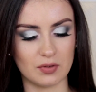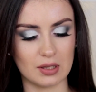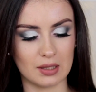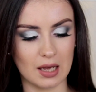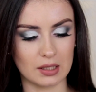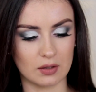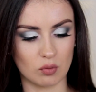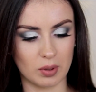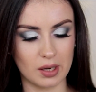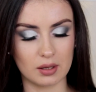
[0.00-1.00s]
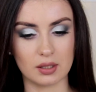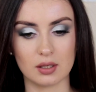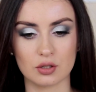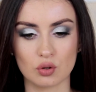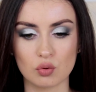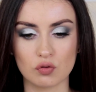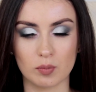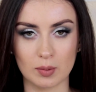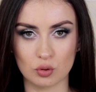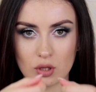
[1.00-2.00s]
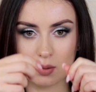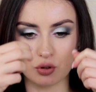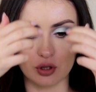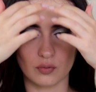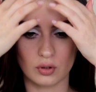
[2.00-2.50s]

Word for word: Видно, Даня его брал и раскручивал, потому что я обычно